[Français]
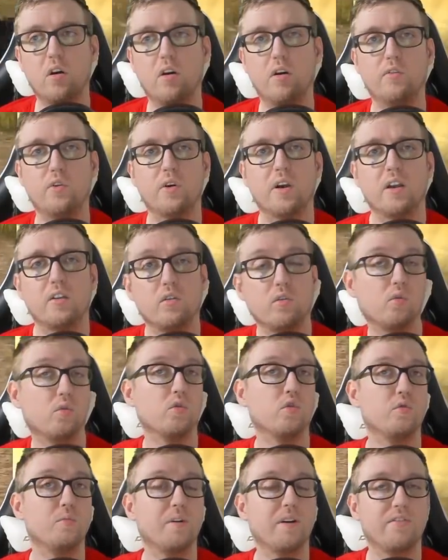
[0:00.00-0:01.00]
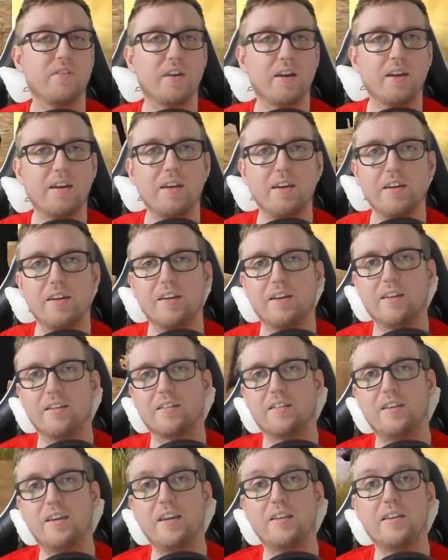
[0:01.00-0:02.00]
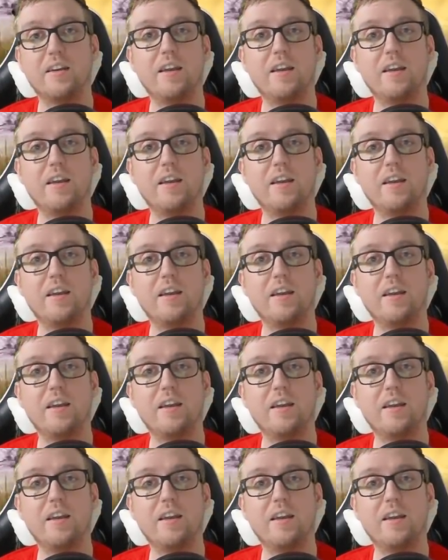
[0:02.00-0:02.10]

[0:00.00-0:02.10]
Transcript: vos créateurs de contenu préférés, ce qui aide